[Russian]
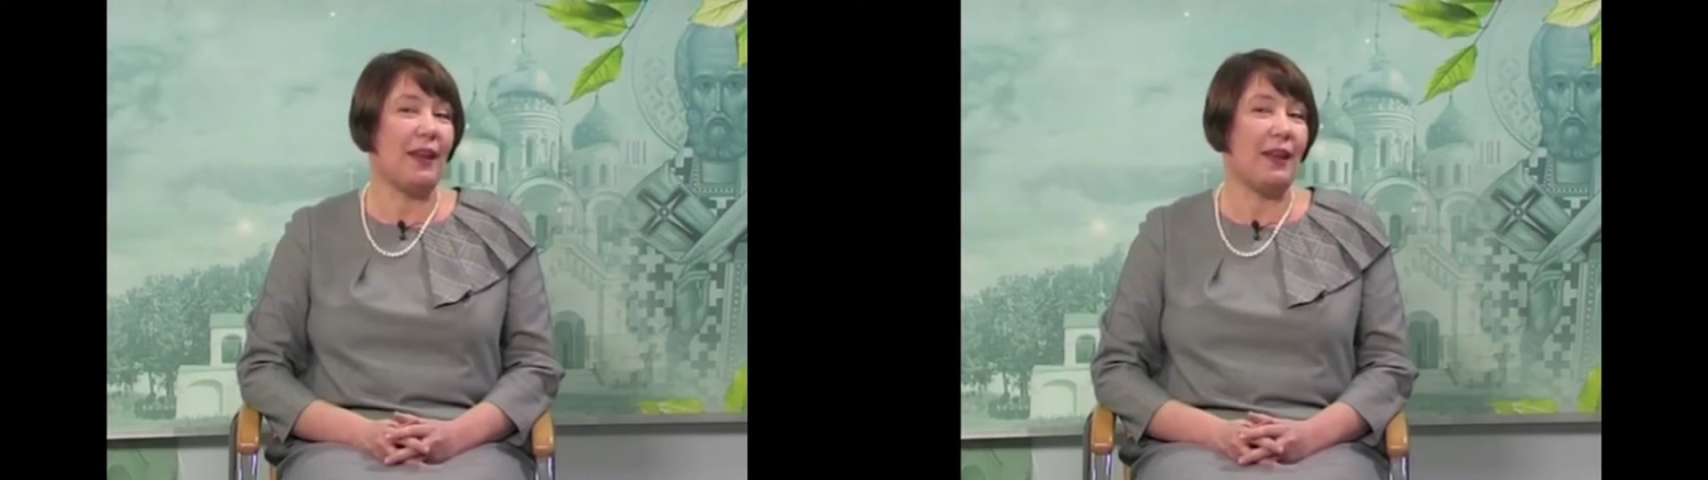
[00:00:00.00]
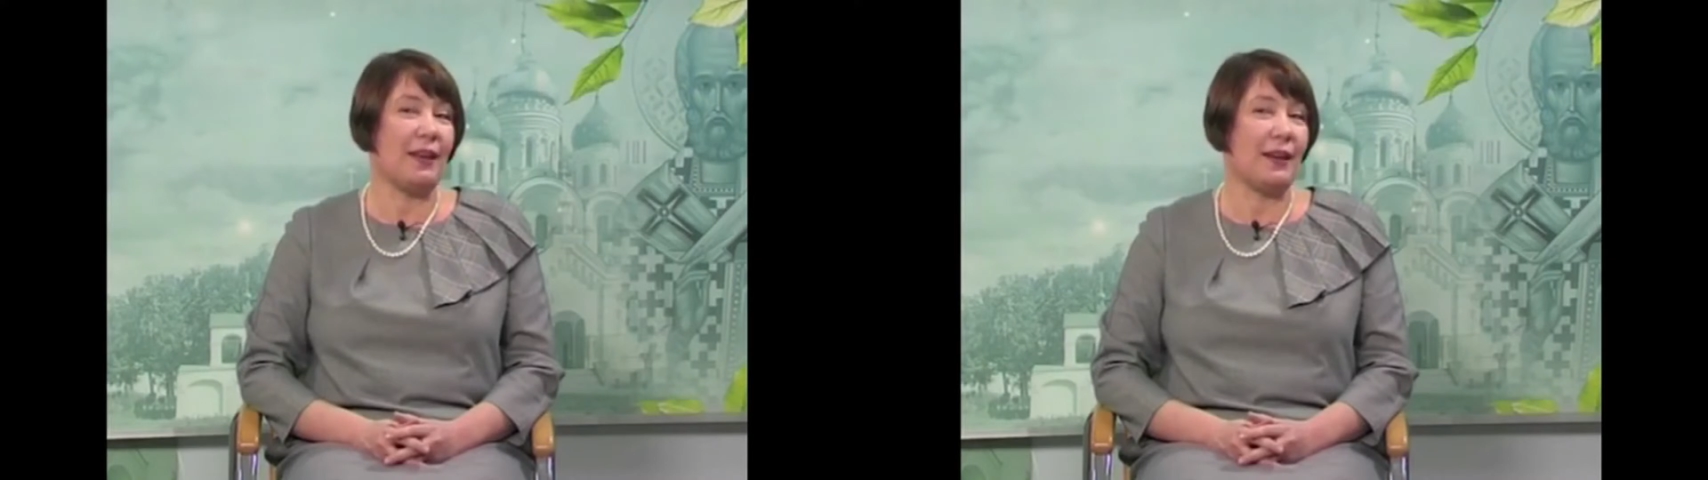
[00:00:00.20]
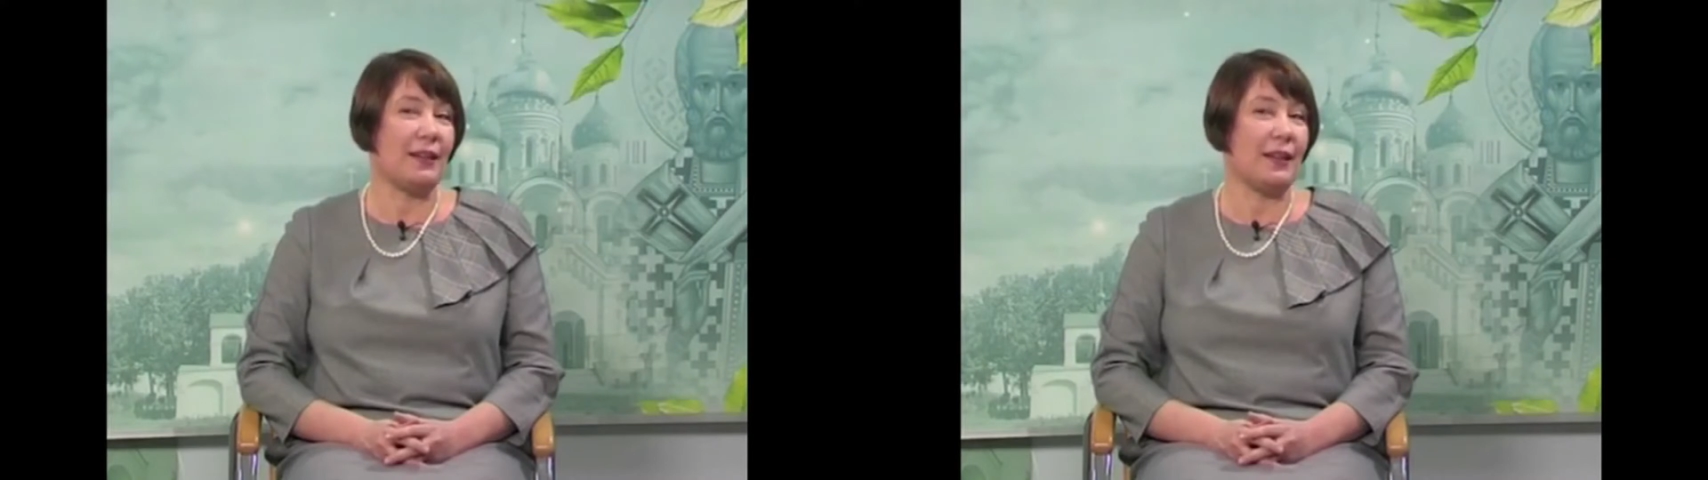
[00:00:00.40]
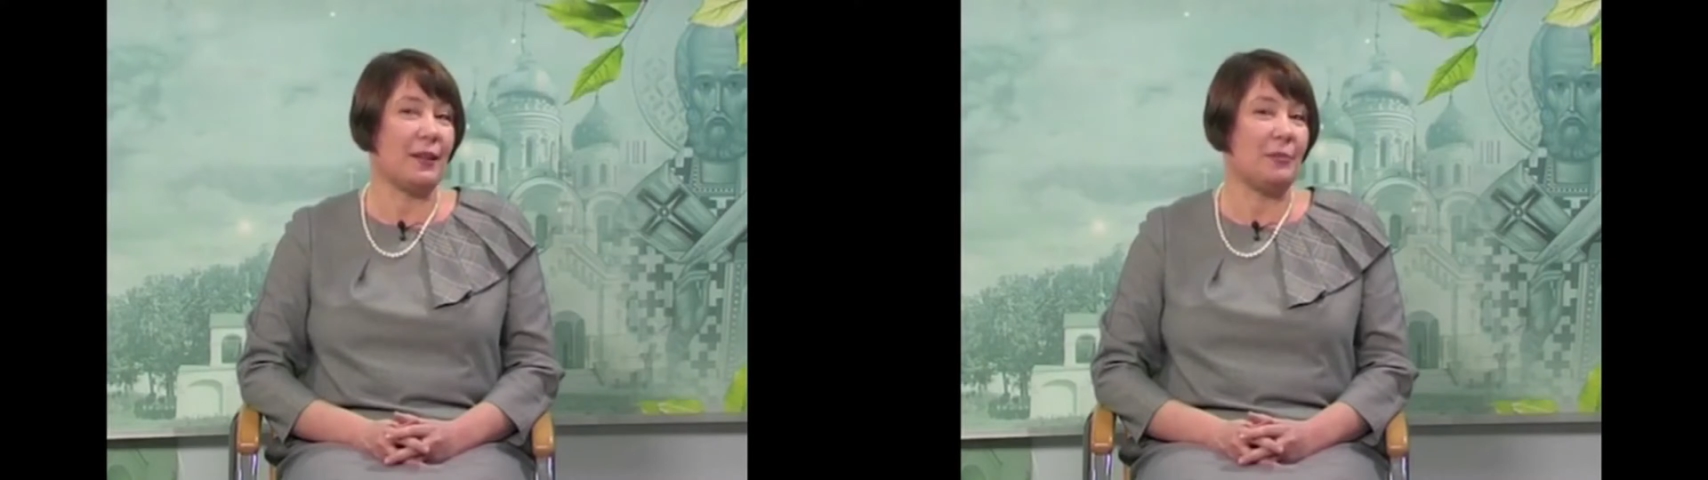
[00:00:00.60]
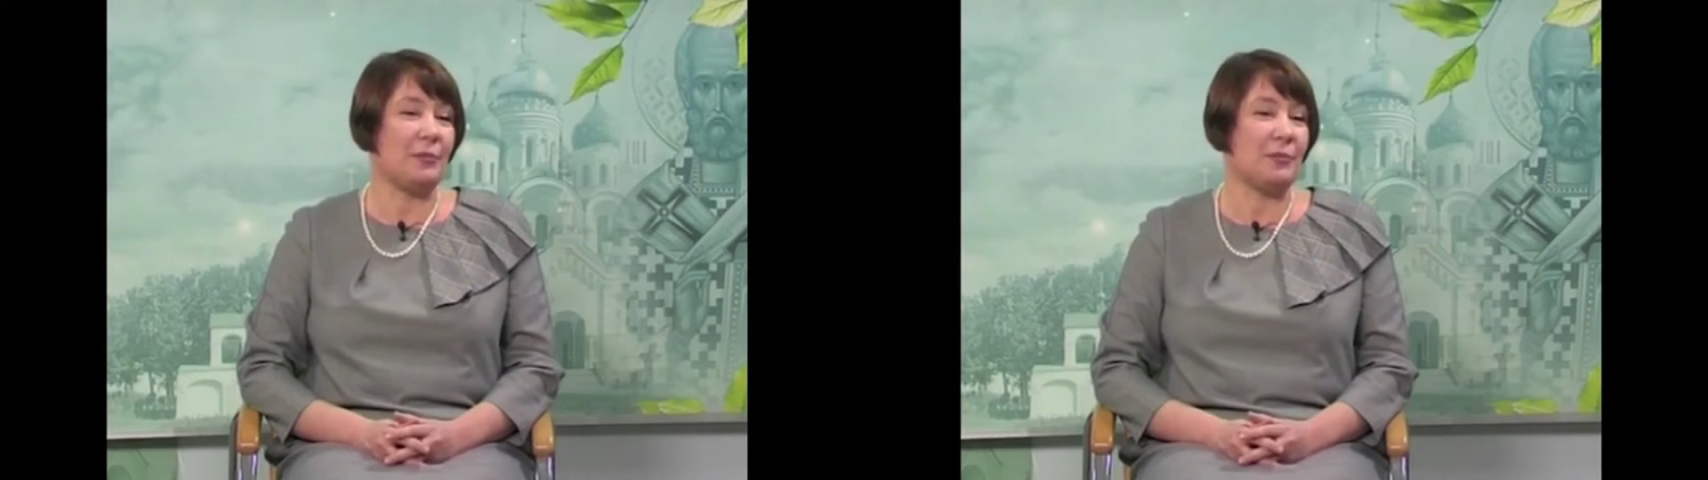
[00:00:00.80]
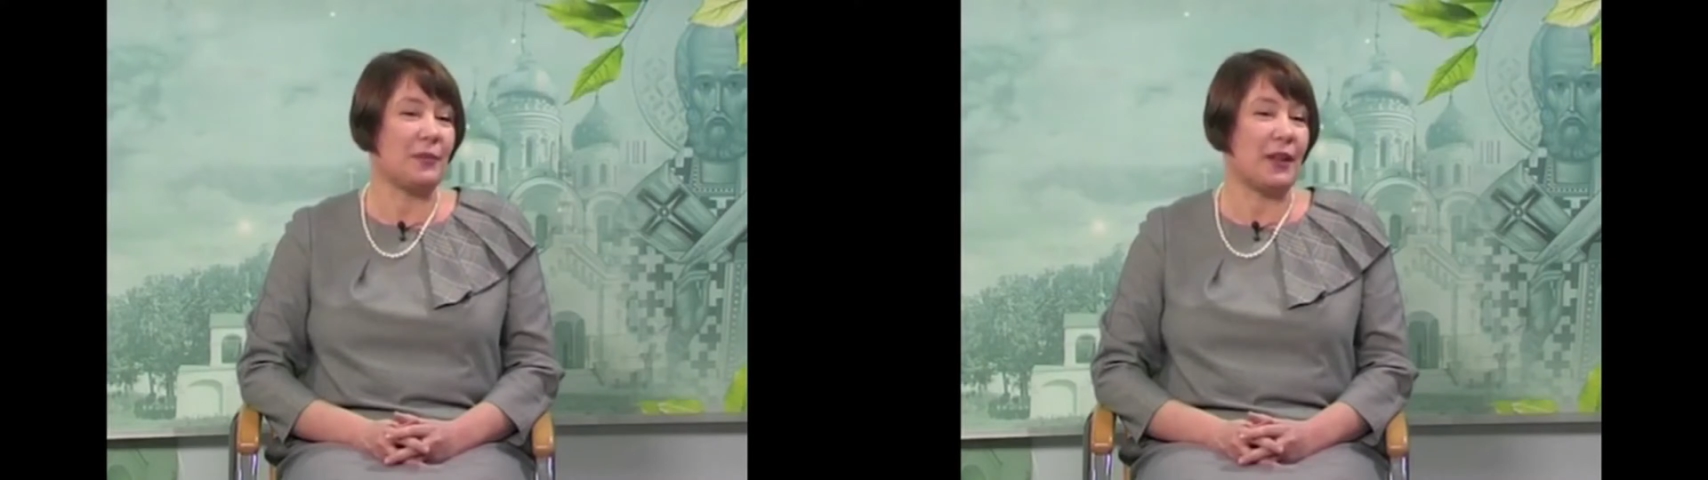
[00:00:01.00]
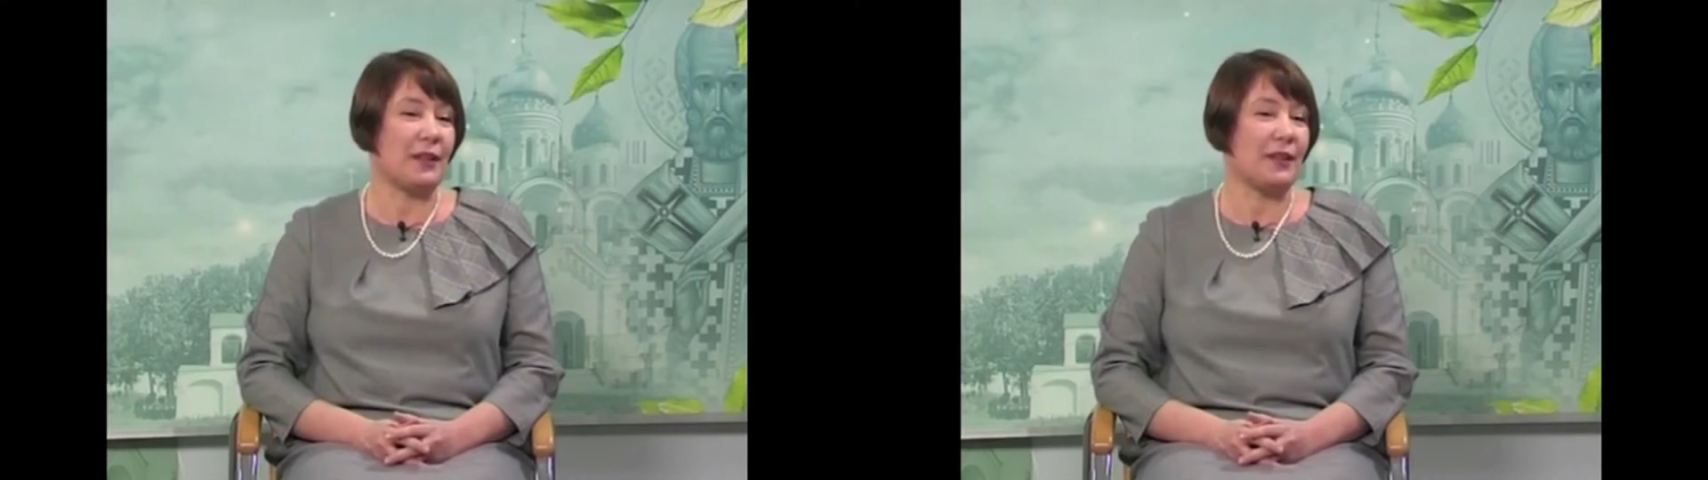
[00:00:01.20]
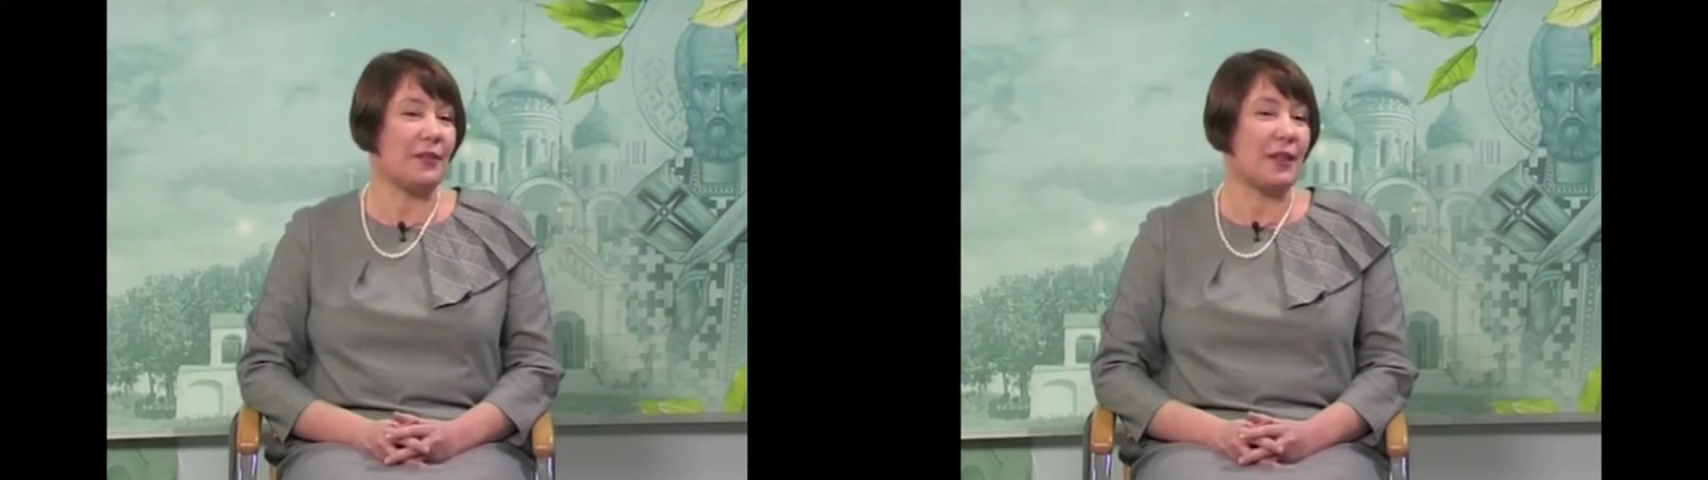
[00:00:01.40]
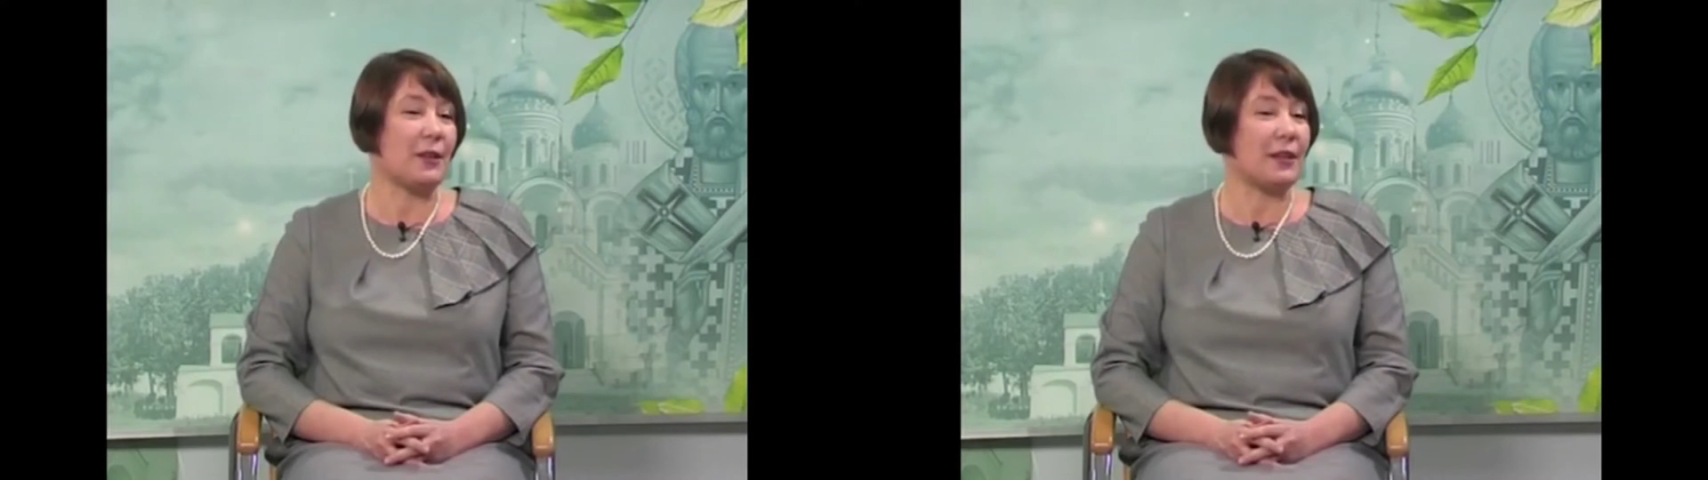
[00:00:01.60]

И когда она навела